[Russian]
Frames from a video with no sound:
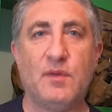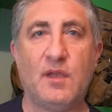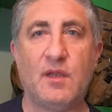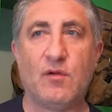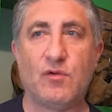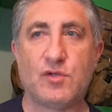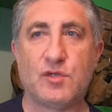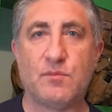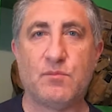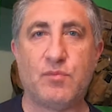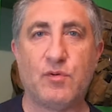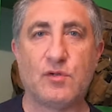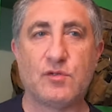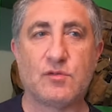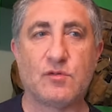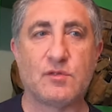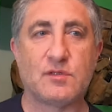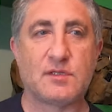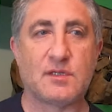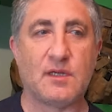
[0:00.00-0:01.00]
мире очень
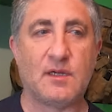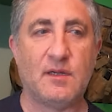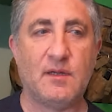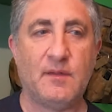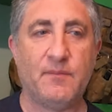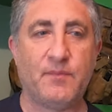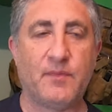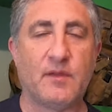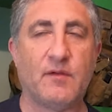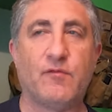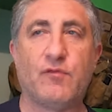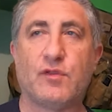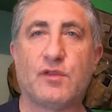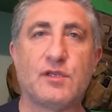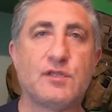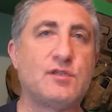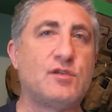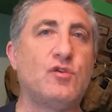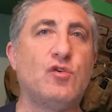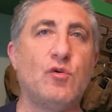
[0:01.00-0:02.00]
пользуются
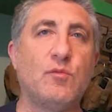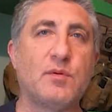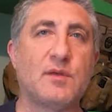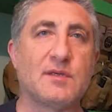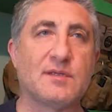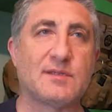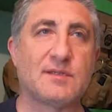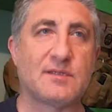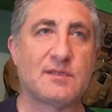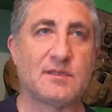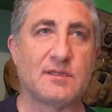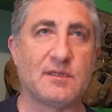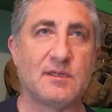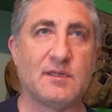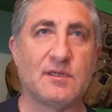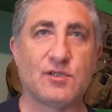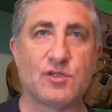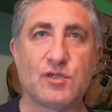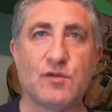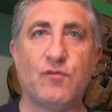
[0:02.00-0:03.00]
фотосъемки с
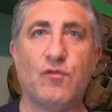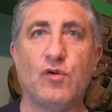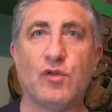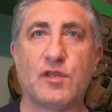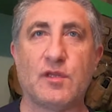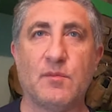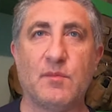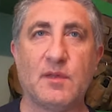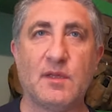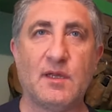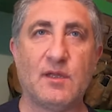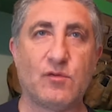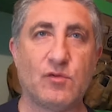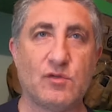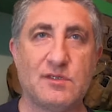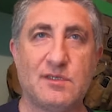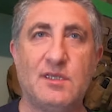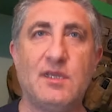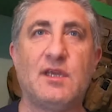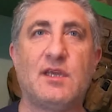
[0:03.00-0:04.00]
э, животными, да, то
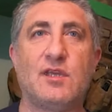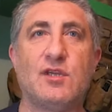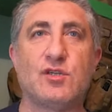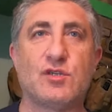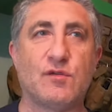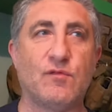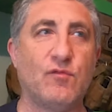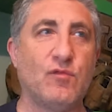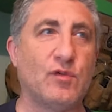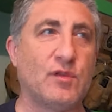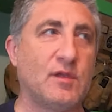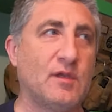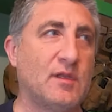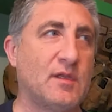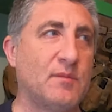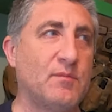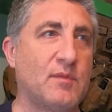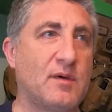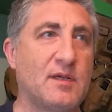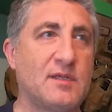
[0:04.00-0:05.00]
есть дикие животные,
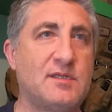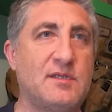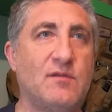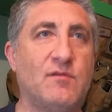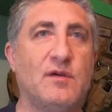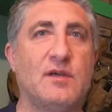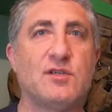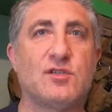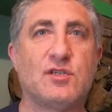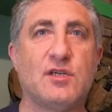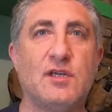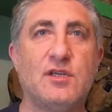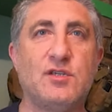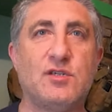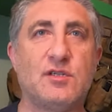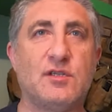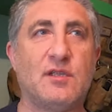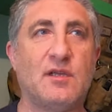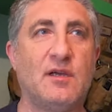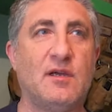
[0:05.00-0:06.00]
там красивая
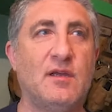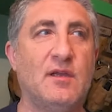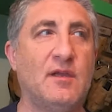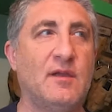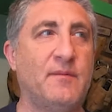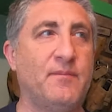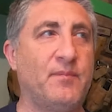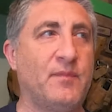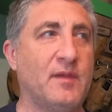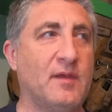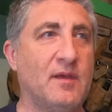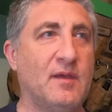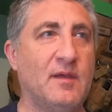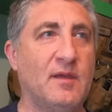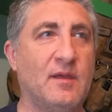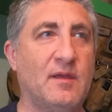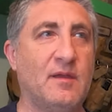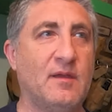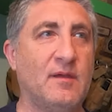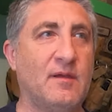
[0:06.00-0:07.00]
женщина
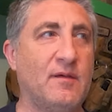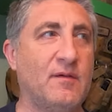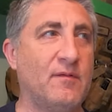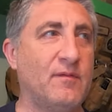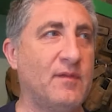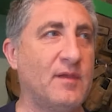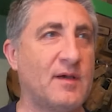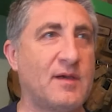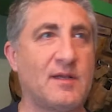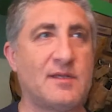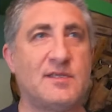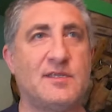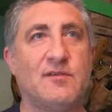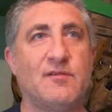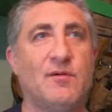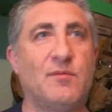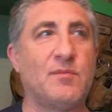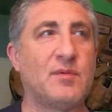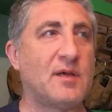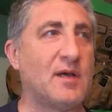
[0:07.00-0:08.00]
э, на
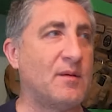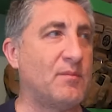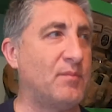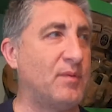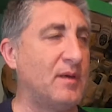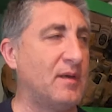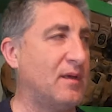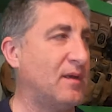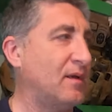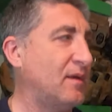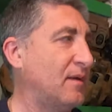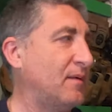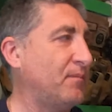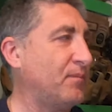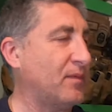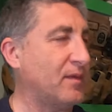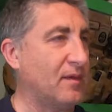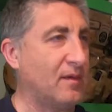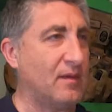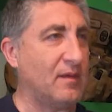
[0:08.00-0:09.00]
красивом как бы
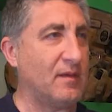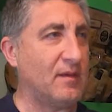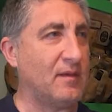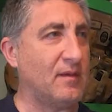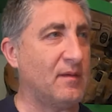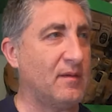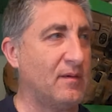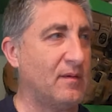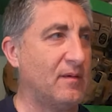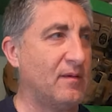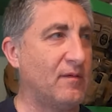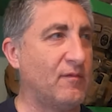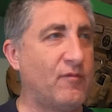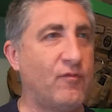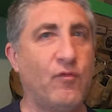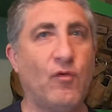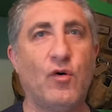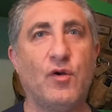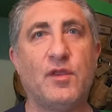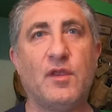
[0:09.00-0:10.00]
э,
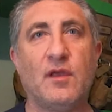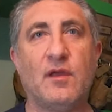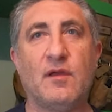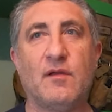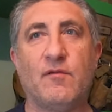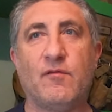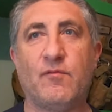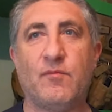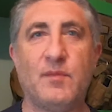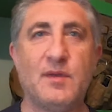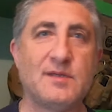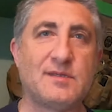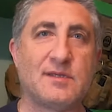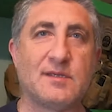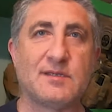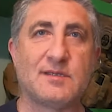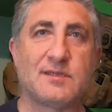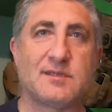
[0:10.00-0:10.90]
фоне вместе